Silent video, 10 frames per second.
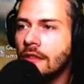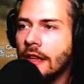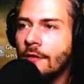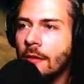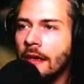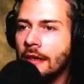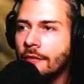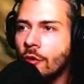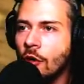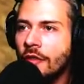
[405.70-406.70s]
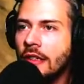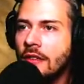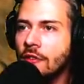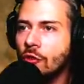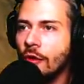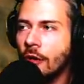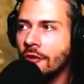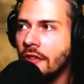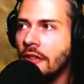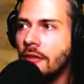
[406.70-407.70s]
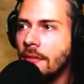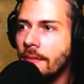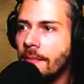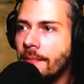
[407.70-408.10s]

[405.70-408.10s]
das jetzt einfach mal davor, auch wenn es nicht schön aussieht.